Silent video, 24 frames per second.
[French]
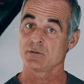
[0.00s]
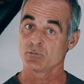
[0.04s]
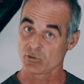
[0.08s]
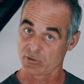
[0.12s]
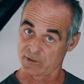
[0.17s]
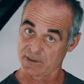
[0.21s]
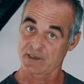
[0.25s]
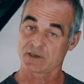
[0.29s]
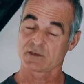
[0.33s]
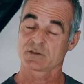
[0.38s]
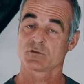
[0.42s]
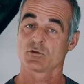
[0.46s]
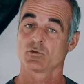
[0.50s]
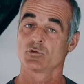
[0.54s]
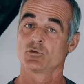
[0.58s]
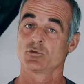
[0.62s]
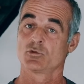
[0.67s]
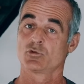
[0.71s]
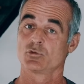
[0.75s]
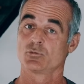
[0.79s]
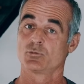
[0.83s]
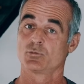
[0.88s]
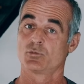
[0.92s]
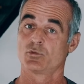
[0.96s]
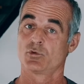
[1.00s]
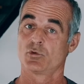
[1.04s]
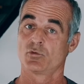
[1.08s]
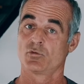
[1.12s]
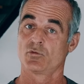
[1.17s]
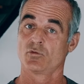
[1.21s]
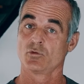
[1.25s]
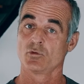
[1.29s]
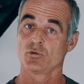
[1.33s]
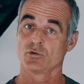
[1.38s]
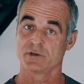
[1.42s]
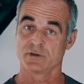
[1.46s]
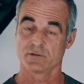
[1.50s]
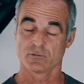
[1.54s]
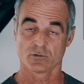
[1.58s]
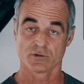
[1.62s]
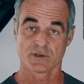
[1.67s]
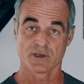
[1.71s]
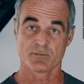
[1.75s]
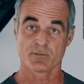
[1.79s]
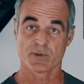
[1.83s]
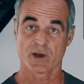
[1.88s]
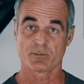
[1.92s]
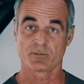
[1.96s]
et Moder s'en occupe pour vous au
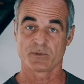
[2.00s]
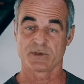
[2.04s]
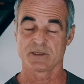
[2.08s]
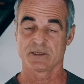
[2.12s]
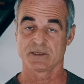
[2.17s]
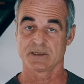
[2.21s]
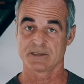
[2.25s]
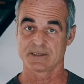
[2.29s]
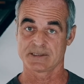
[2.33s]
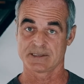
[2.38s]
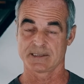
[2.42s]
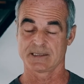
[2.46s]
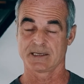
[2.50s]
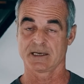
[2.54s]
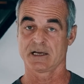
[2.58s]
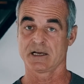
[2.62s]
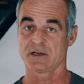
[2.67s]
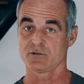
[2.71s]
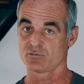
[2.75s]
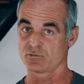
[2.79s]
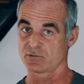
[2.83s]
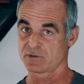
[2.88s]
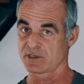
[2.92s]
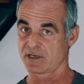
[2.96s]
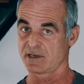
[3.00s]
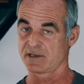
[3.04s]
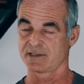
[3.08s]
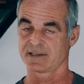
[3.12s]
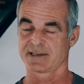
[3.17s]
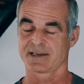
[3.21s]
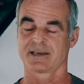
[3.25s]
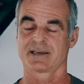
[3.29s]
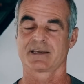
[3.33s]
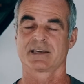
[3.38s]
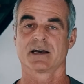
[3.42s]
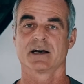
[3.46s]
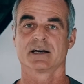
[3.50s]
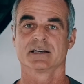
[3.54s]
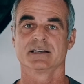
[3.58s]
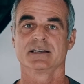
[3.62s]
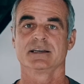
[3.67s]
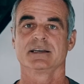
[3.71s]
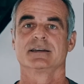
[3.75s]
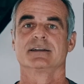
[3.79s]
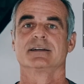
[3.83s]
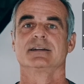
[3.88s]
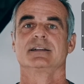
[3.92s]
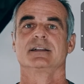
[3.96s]
niveau des papiers, etc. Tout ça est très
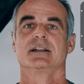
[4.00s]
carré.